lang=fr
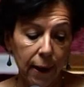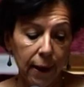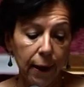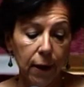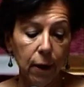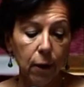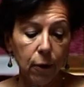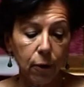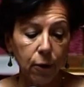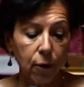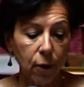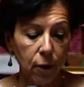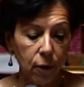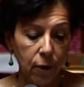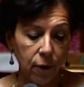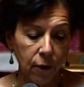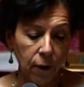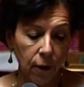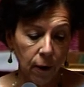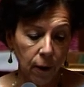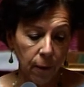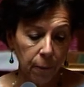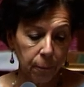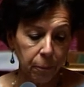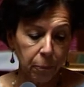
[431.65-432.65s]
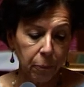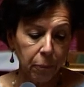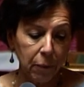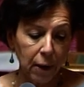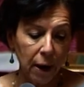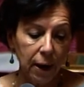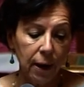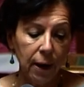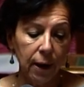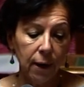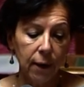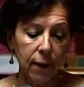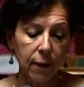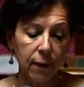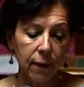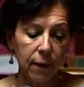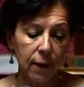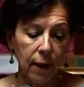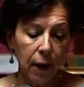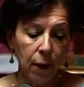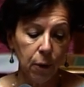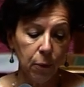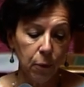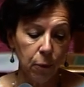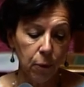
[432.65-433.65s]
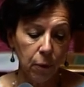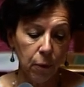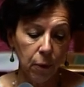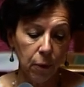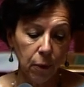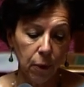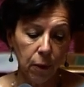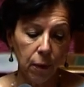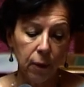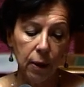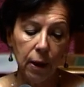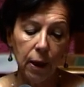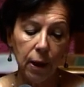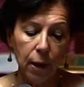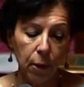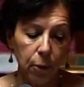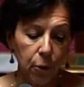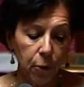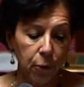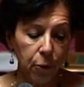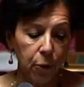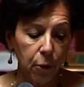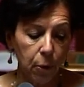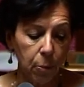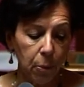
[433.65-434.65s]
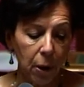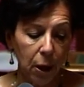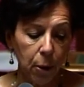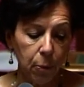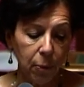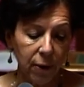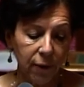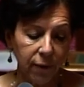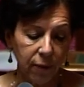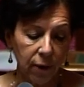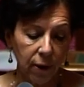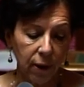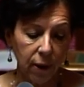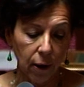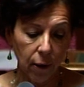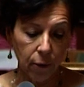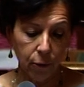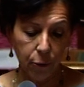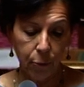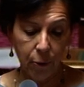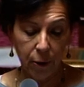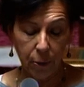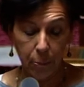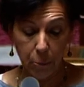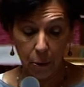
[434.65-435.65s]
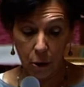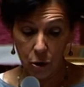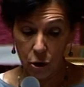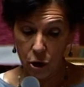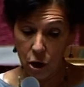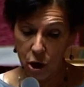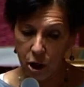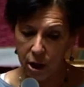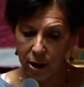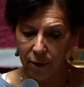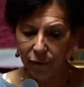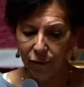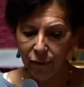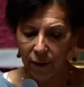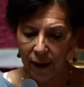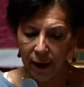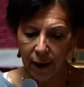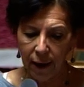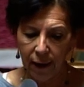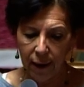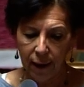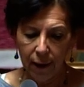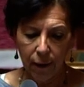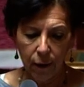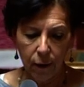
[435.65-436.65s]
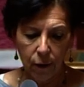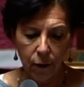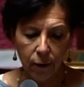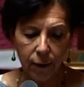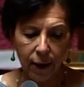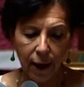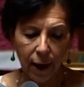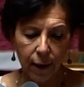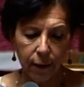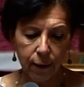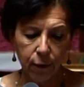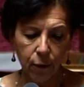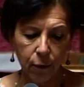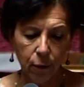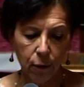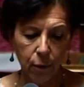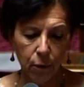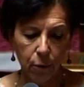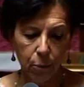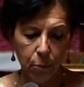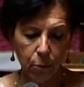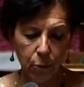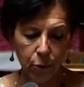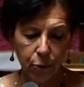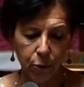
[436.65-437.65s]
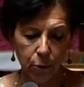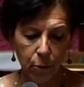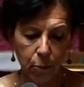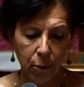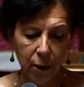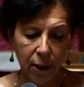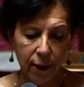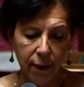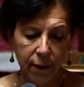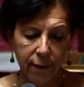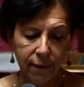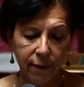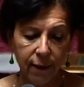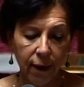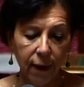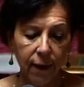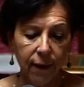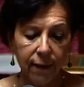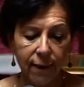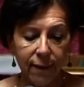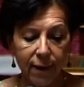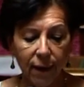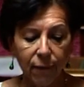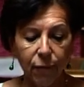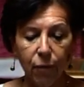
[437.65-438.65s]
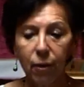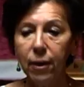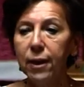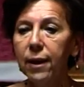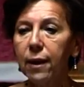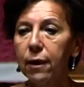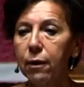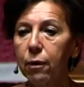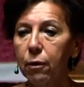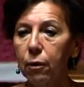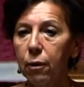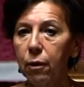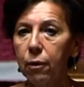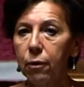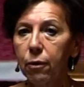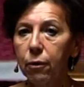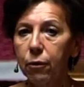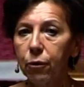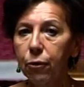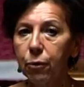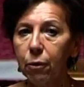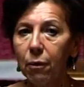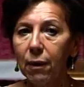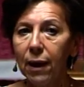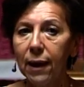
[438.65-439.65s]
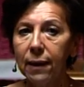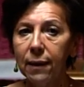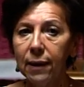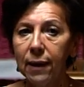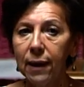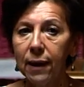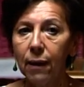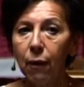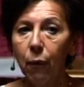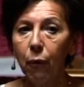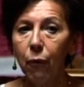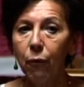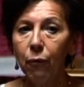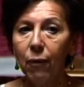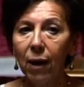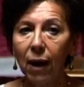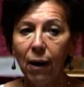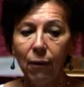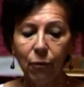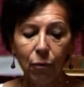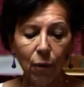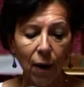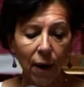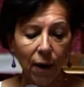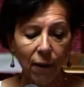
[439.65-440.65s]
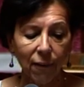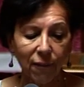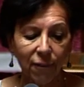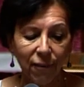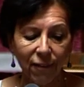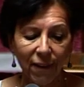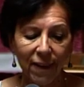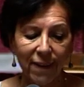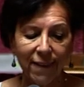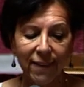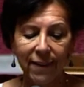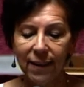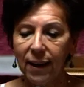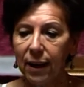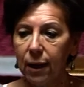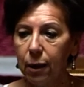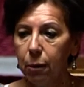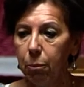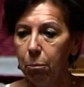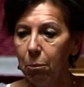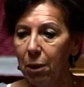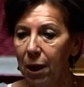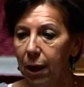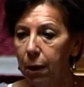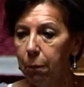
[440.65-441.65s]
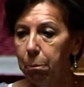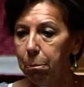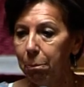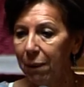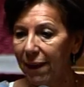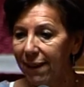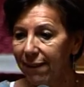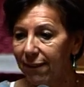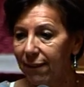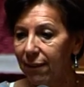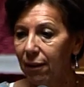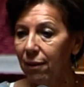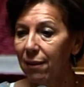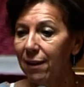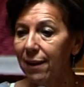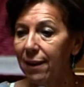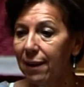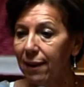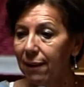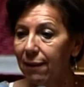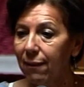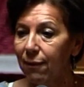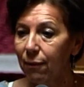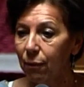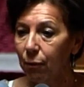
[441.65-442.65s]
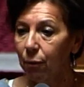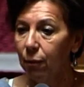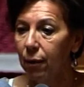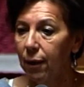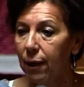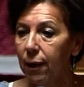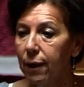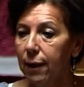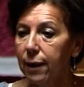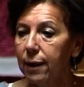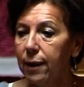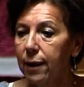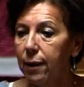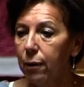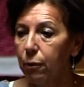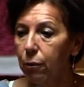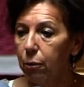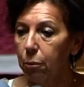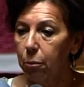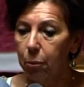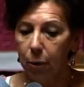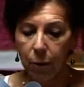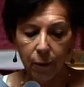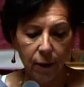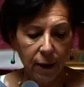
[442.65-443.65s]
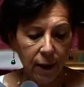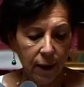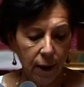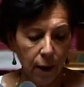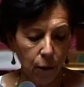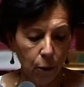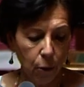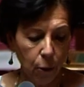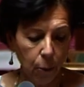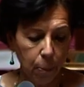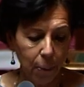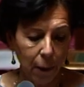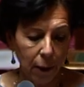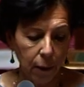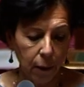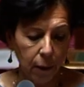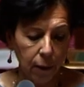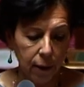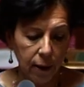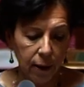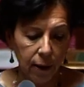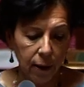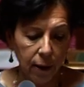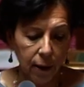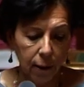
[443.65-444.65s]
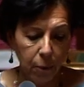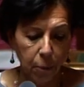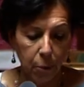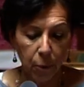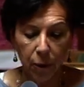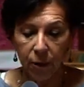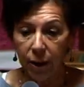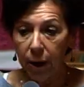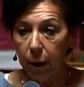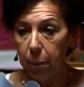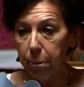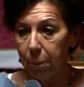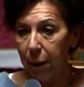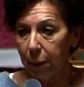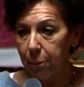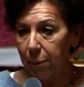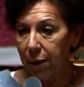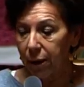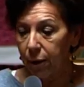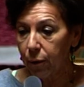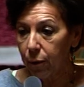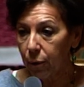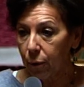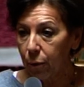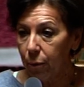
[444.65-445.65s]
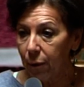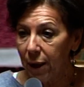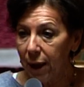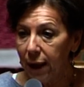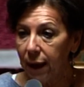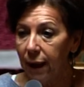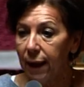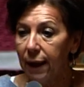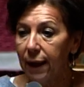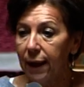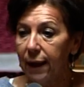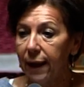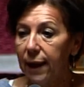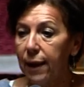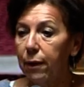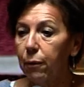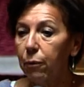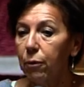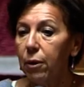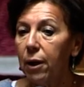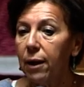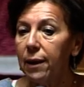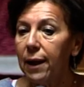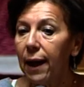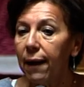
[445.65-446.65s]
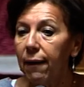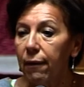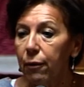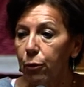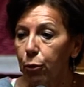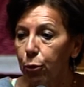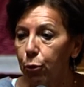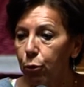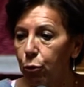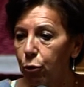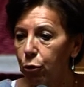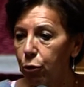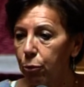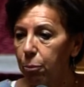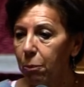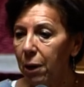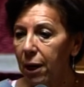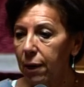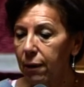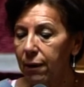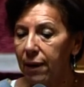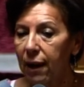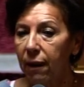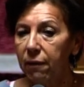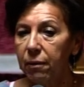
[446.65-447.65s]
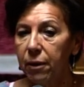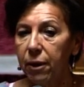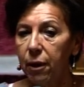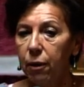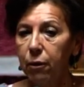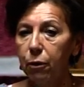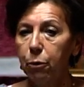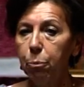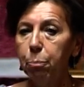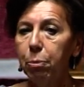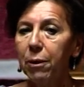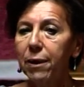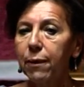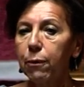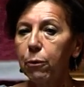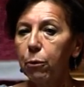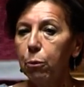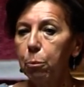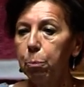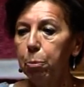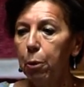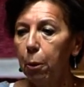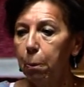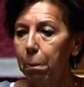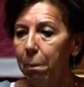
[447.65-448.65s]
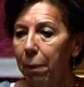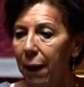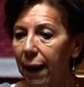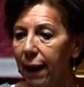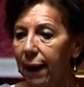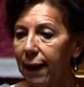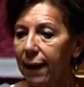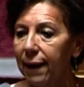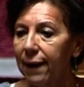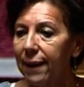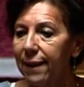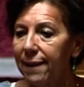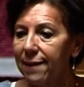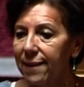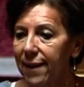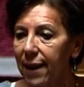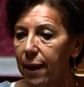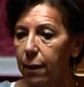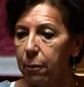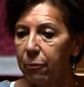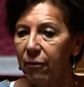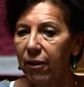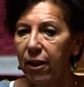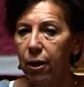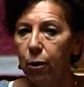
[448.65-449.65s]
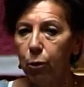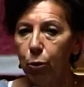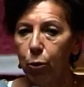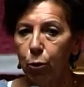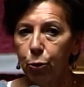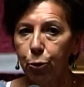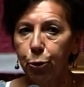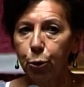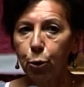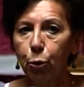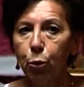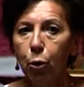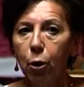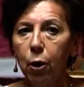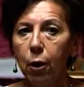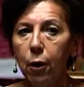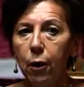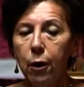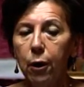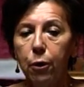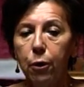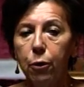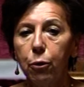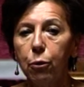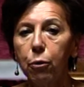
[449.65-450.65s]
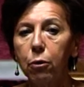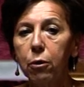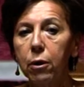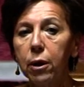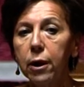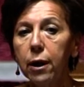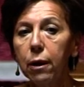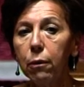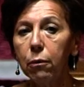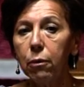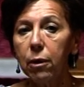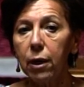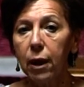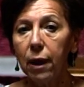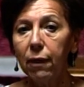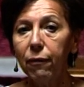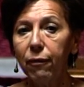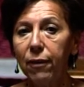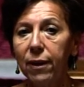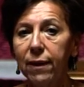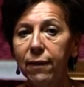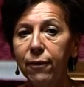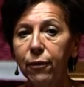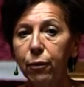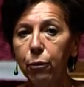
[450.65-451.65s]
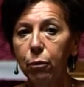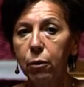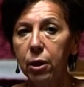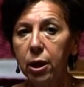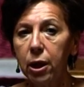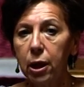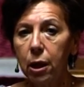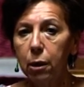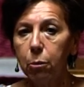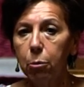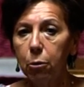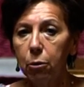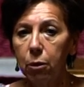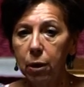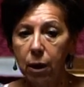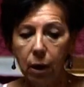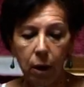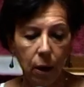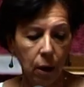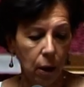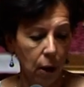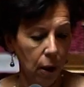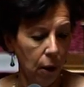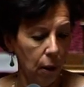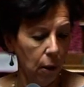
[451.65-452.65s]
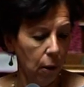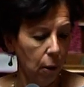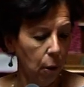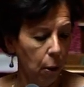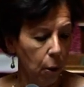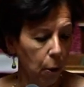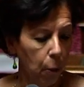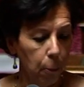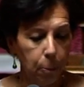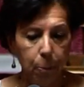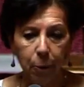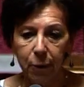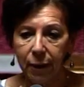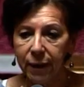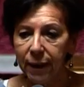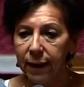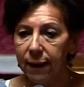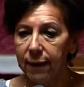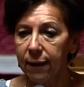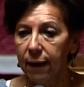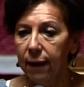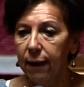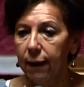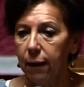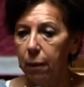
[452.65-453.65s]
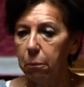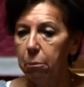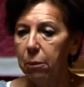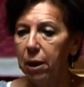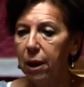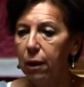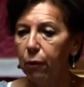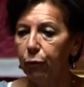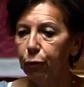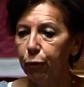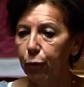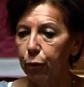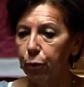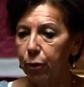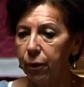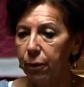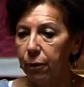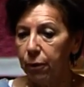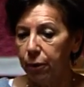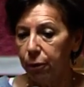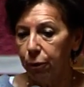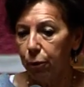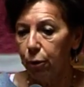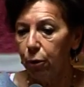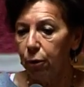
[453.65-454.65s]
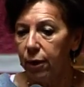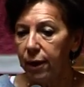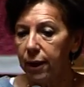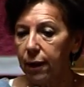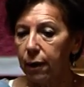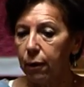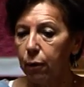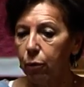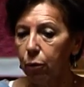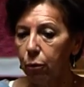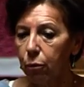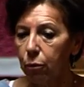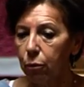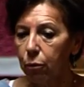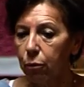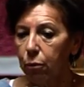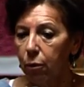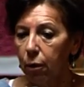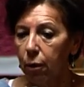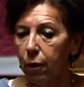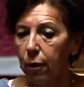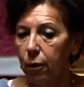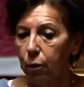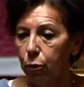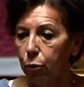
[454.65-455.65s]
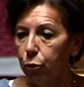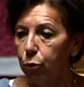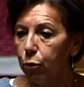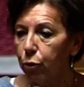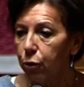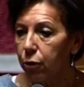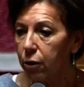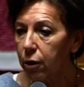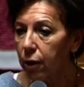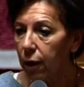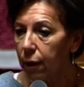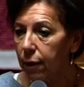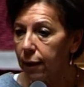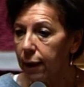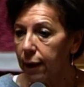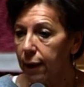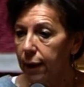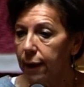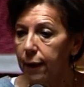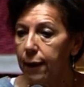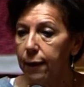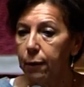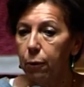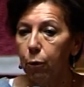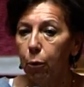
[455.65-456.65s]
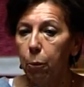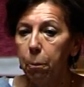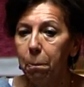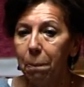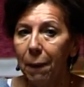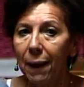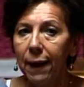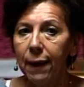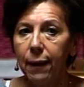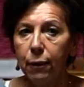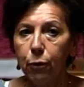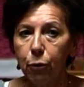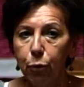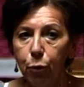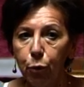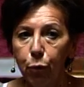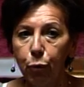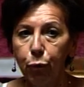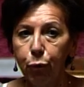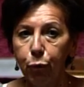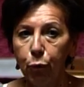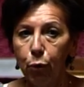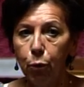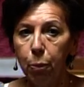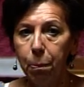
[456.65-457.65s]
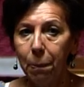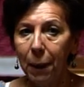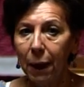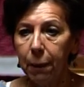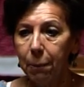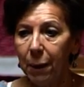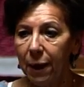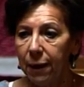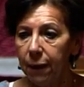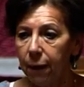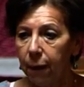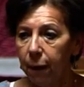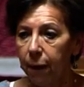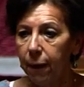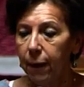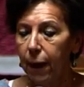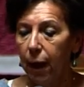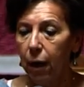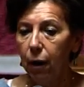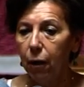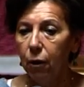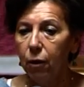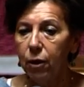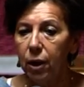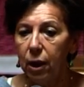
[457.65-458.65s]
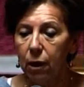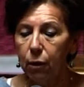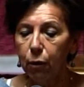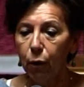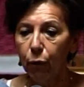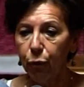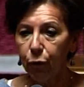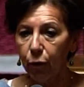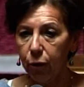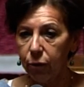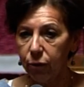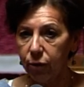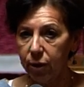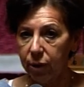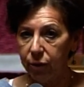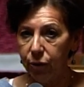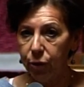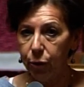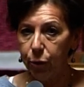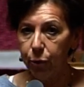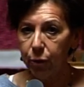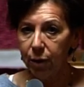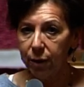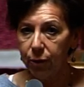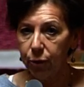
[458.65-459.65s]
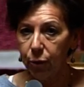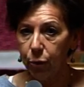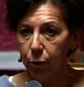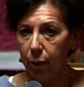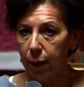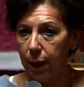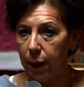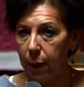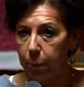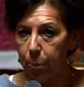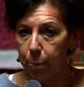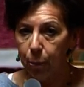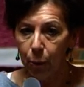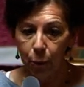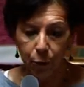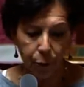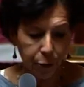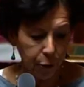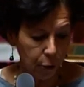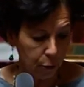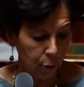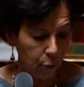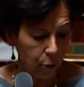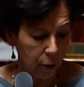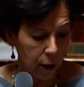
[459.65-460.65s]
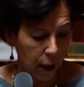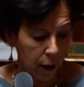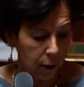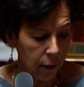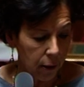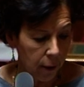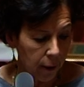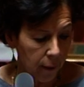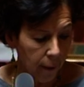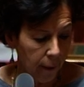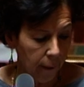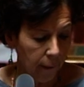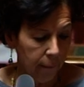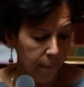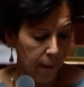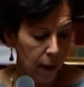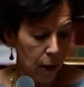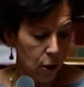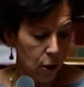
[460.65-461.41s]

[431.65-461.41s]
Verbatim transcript: Et entre-temps, il y en a eu, euh, il y a eu 2848 demandes. J'ai fait le calcul, Monsieur le Ministre. Ça veut dire que sur l'année, on va avoir 25 000 personnes qui sont, ont demandé le euh, qui ont demandé le permis de conduire, et on en a 12 000 en attente, puisqu'on ne peut pas réserver le taux. Donc, il y a une réflexion qui est menée euh, peut-être, mais il faut tenir compte du stock et non pas du flux permanent. En Ile-de-France, la situation est plus tendue qu'ailleurs.